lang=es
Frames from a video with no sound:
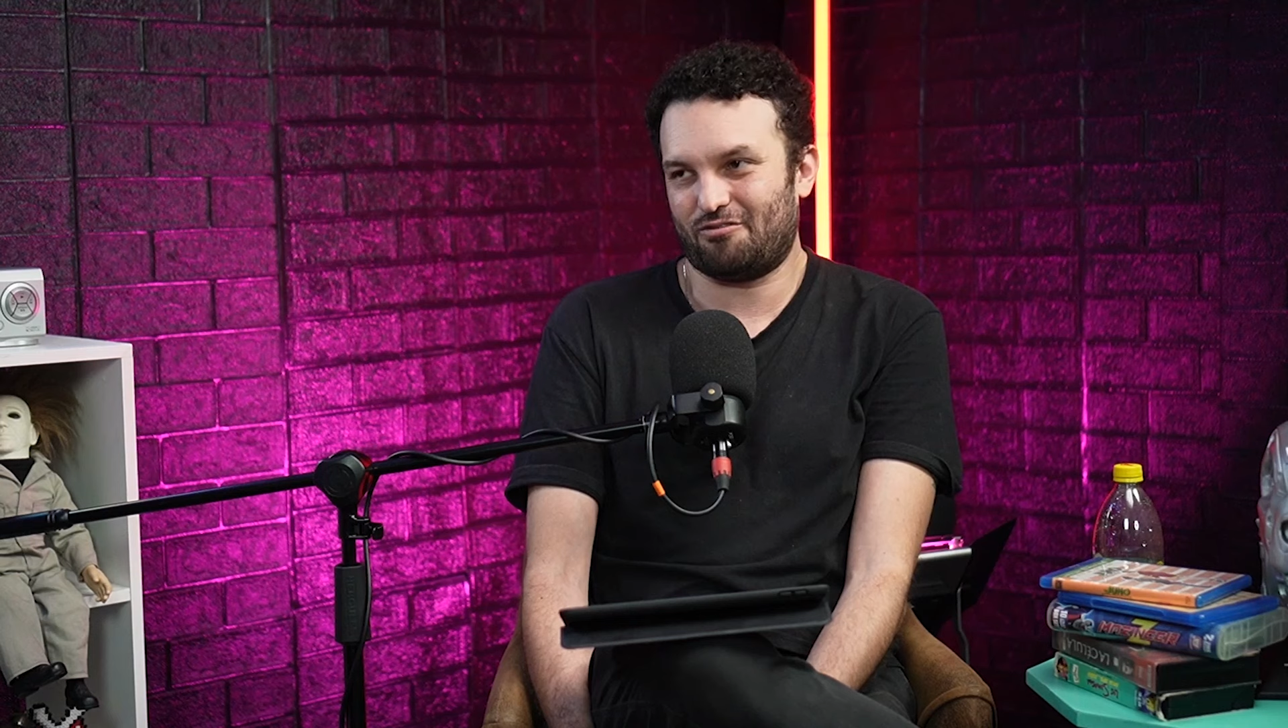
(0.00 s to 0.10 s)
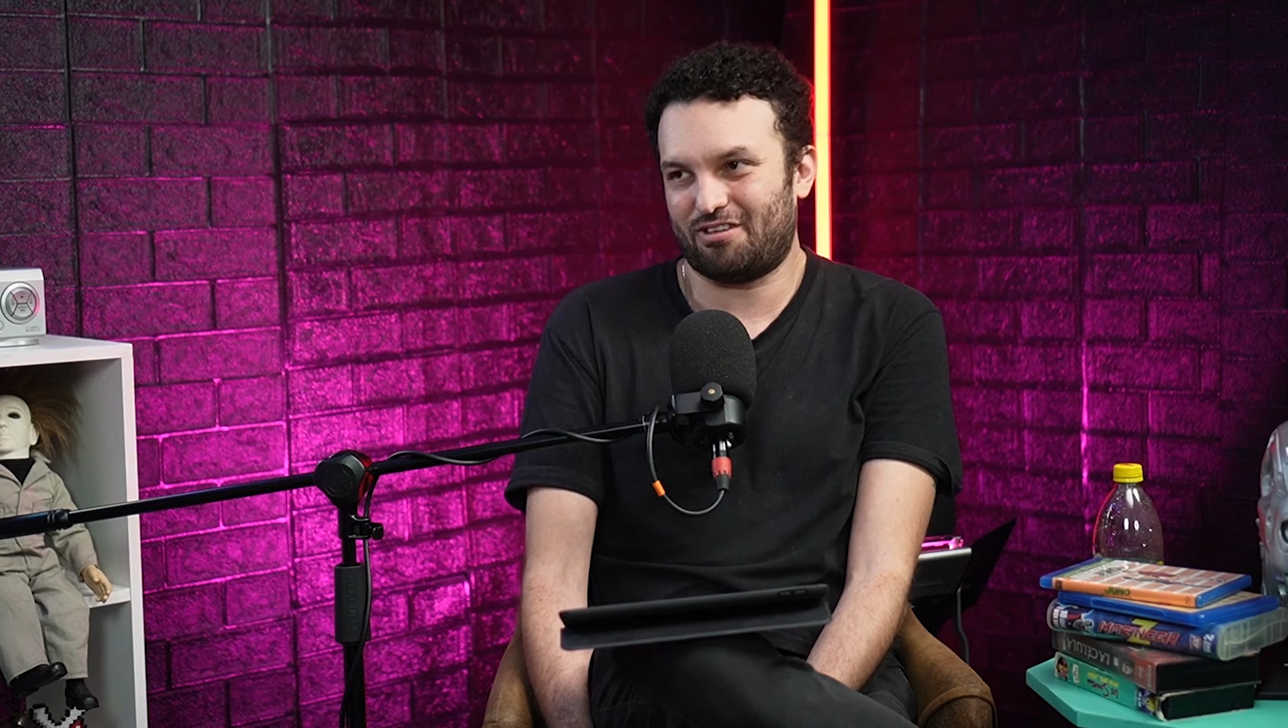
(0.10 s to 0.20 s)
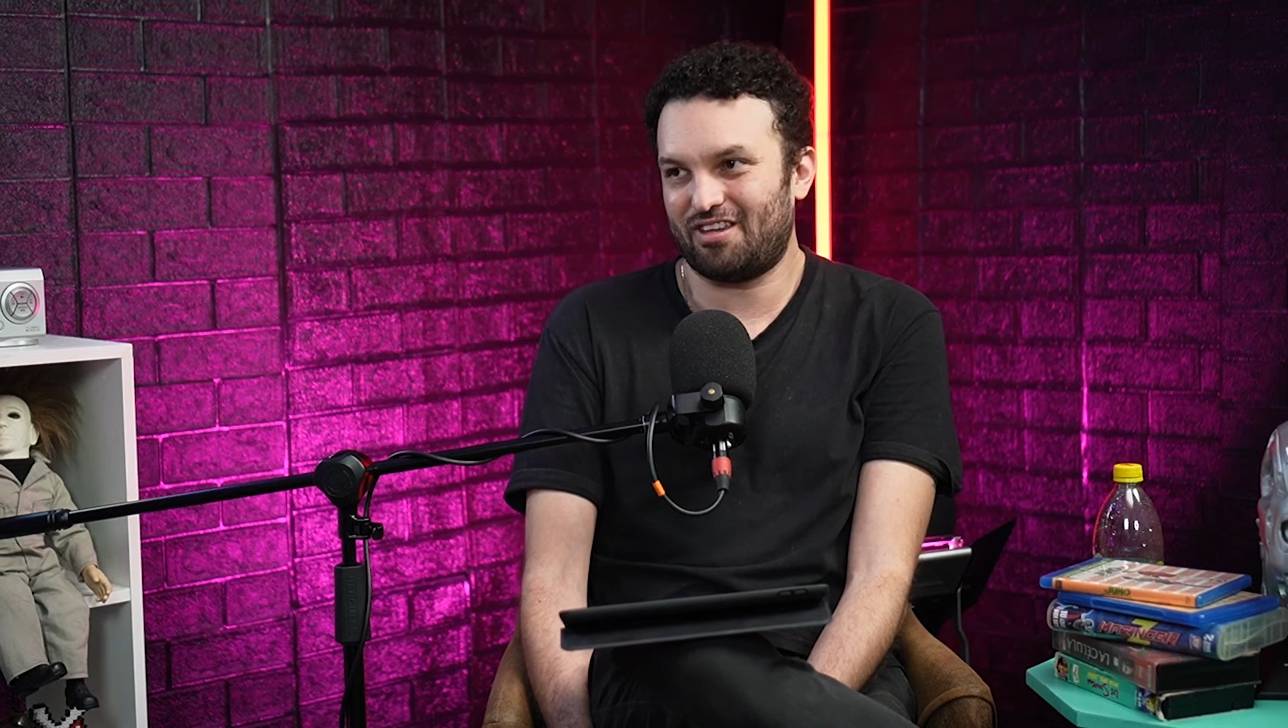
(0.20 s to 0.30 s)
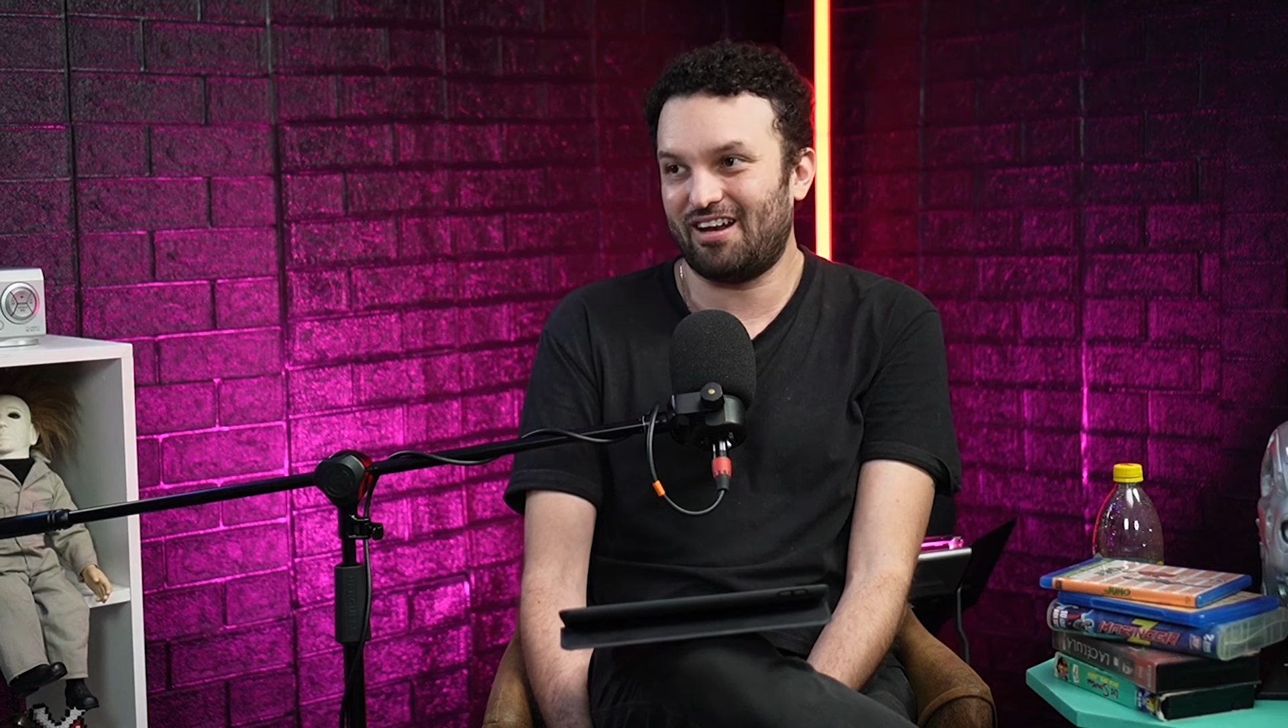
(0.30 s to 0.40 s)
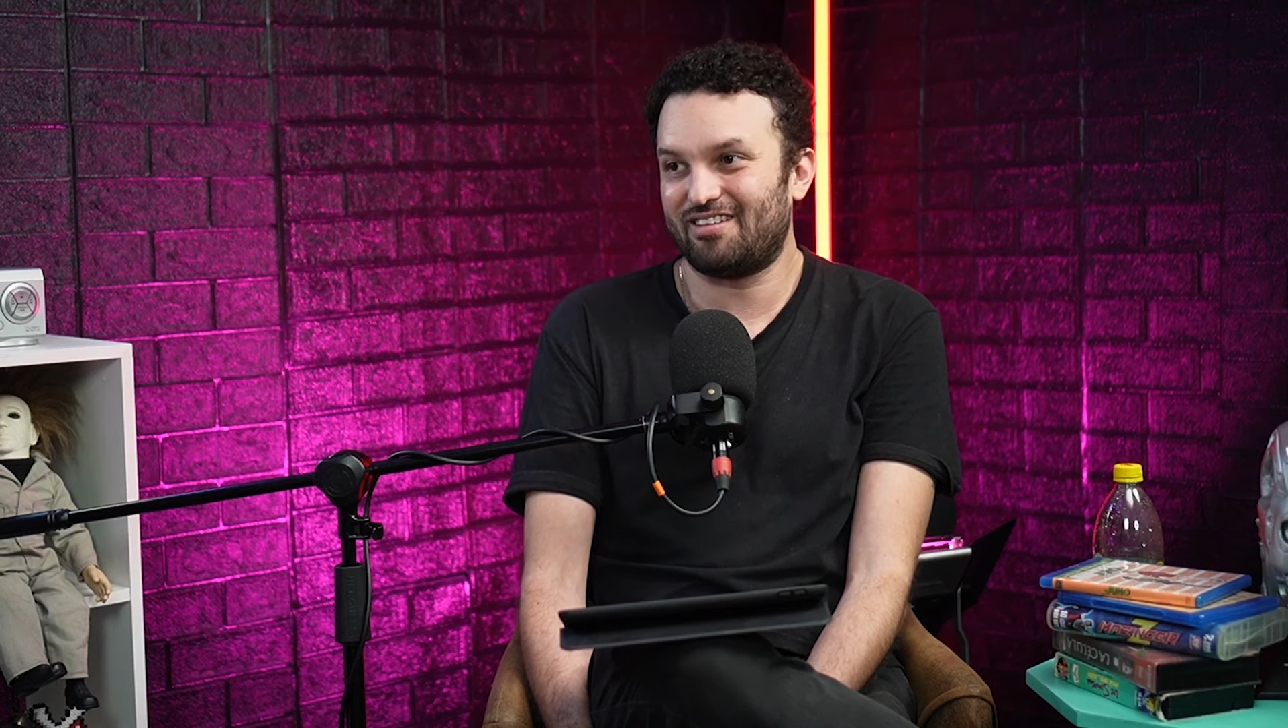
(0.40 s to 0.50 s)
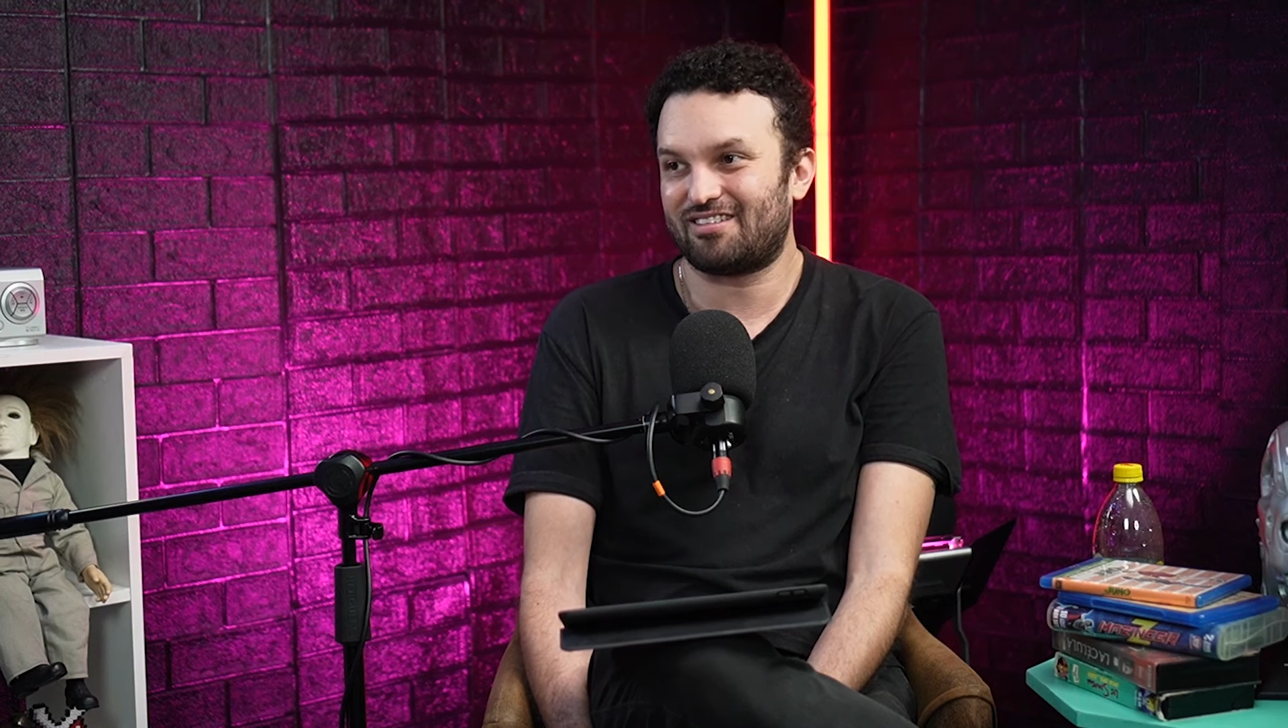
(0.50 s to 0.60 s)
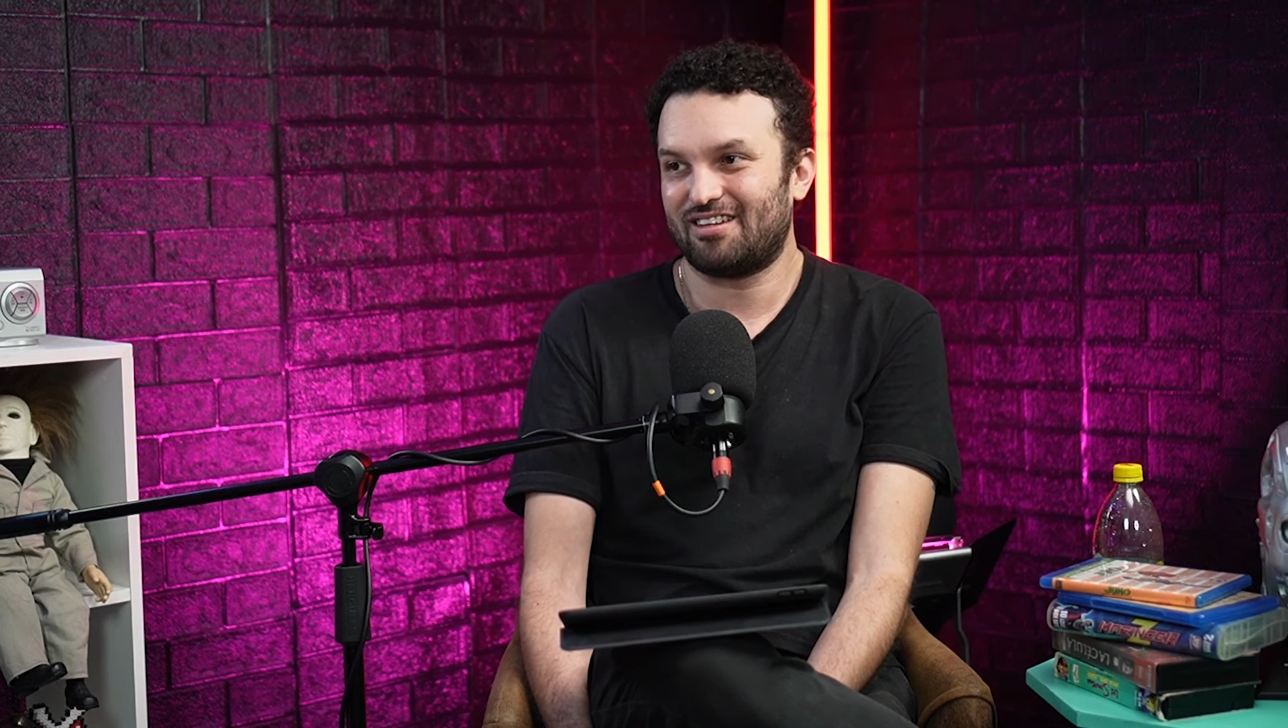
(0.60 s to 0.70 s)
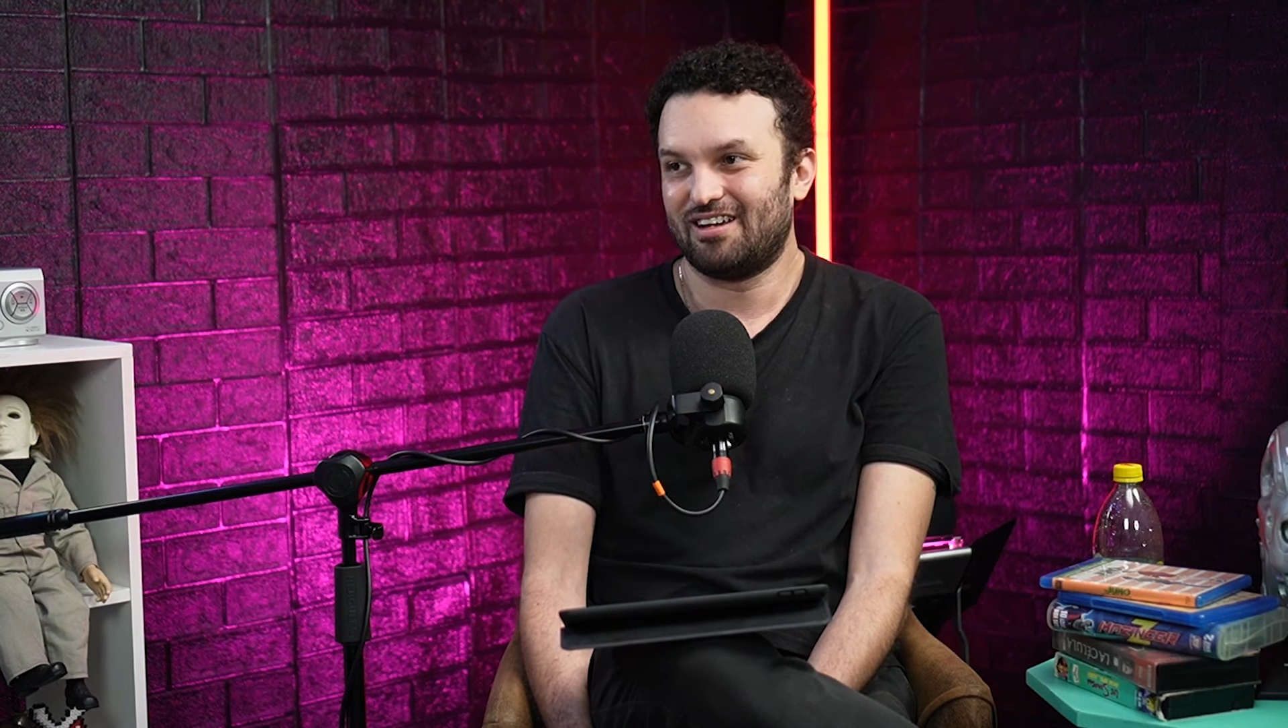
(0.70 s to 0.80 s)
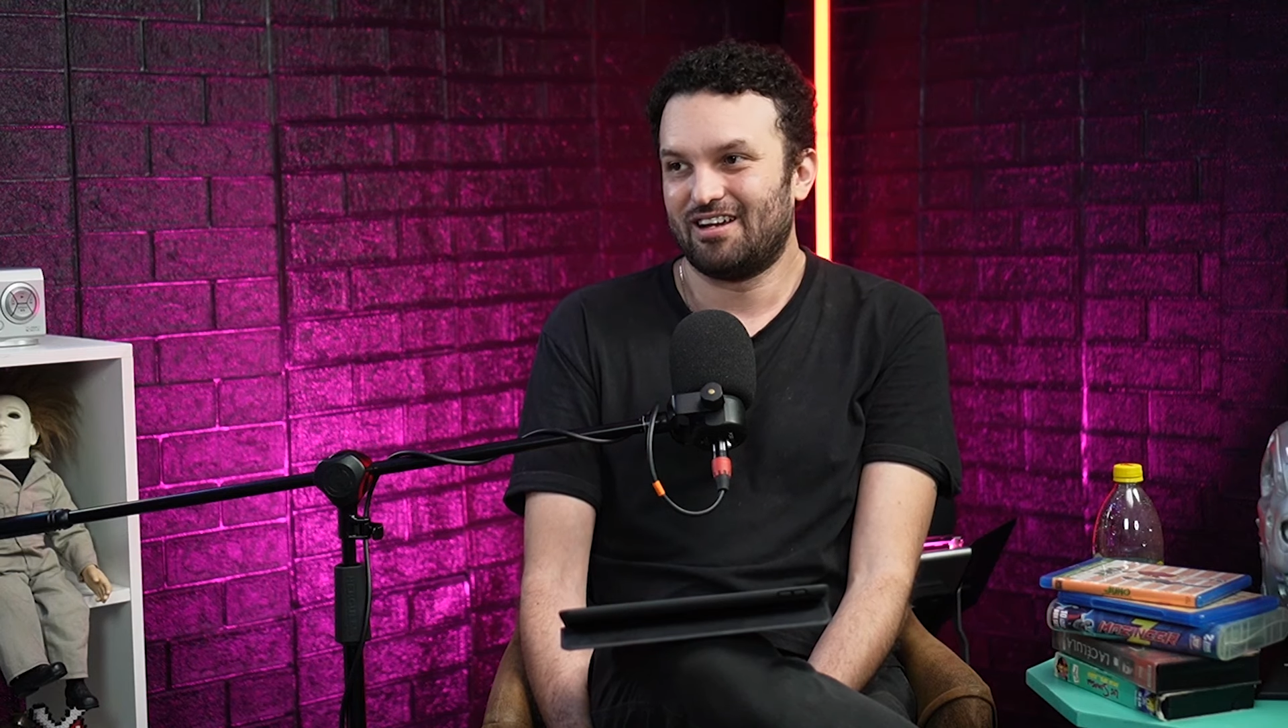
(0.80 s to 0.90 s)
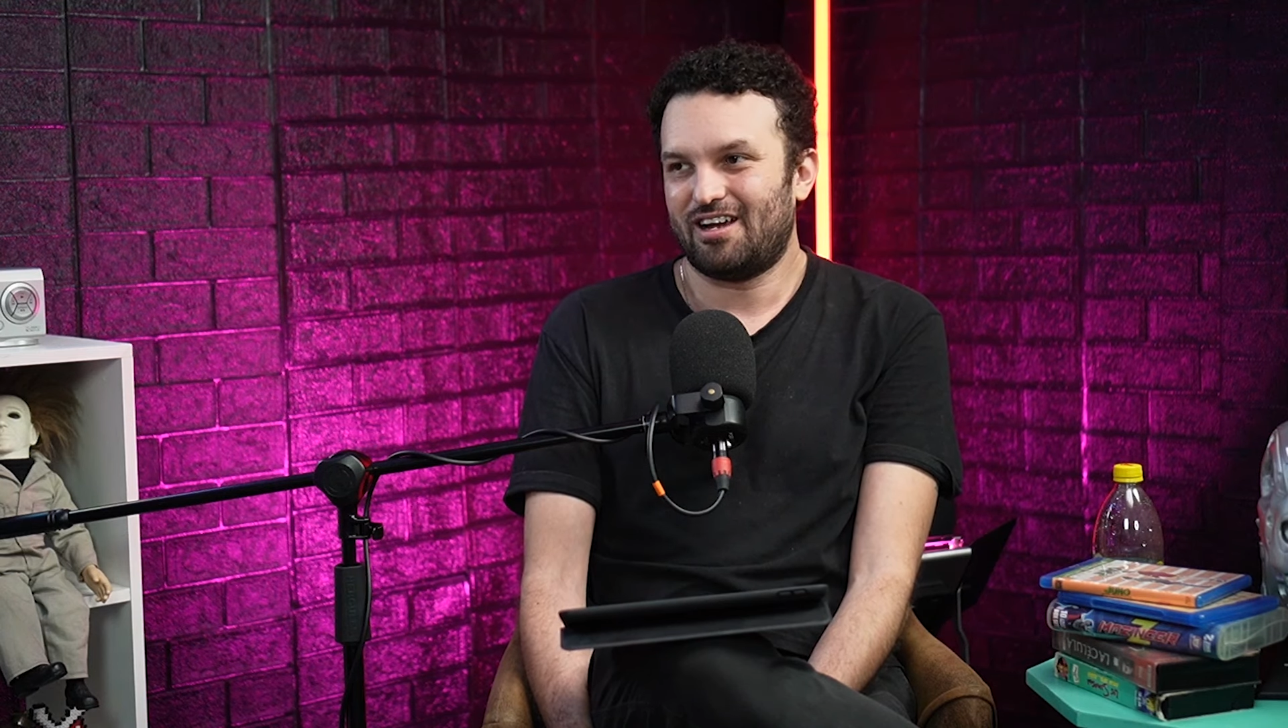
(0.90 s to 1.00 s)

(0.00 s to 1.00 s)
oficiales.